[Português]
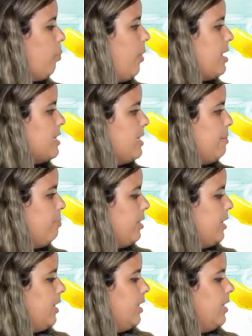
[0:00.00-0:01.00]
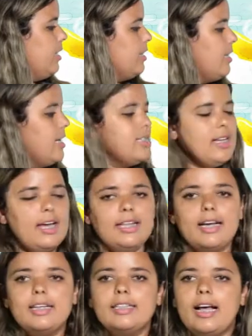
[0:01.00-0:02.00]
Um exemplo aqui da Serra
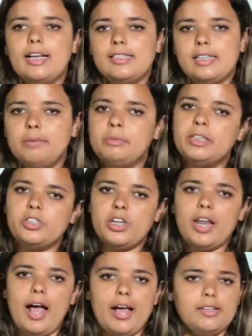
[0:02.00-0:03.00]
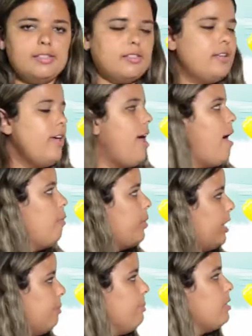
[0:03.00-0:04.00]
da Canastra em Minas Gerais, que é um
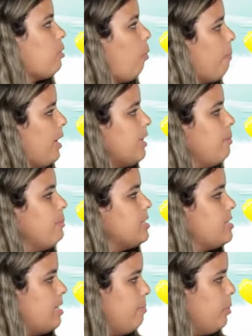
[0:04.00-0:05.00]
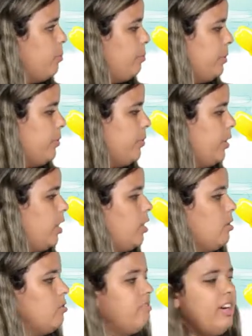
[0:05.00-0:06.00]
clima completamente semiúmido.
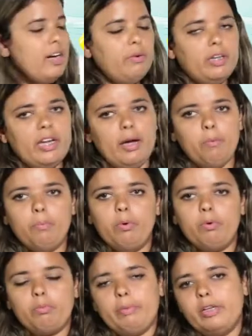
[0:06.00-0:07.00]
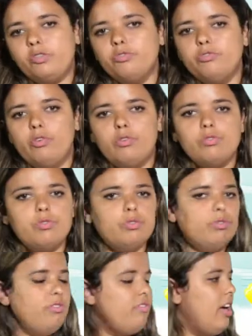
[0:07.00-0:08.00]
No verão ele é um pouco mais chuvoso e
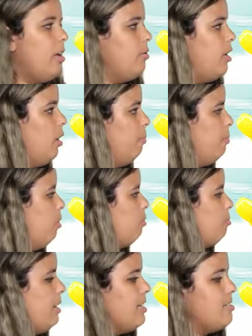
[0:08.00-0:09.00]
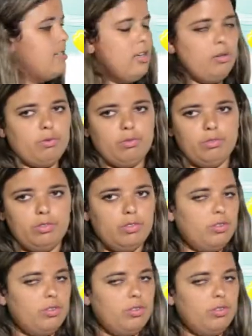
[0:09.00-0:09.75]
no inverno ele é um pouco mais seco.